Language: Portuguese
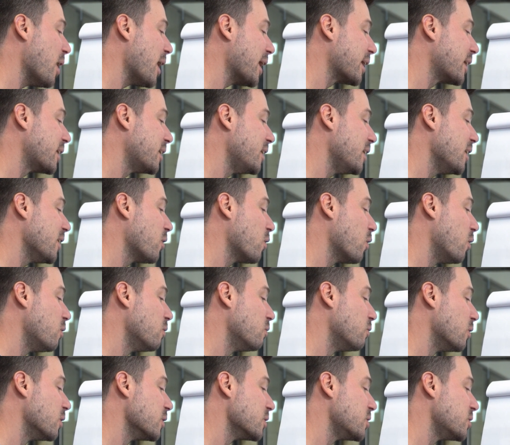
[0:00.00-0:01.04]
aqui com
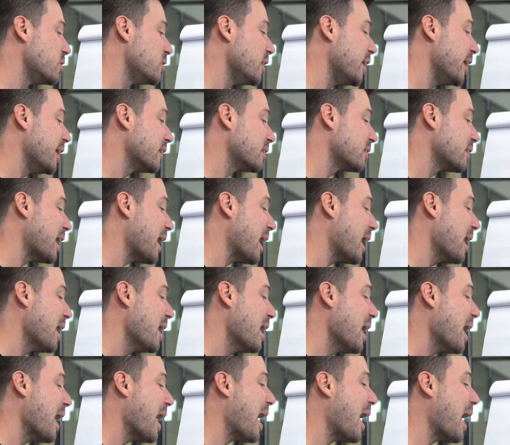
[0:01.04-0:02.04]
você, tá?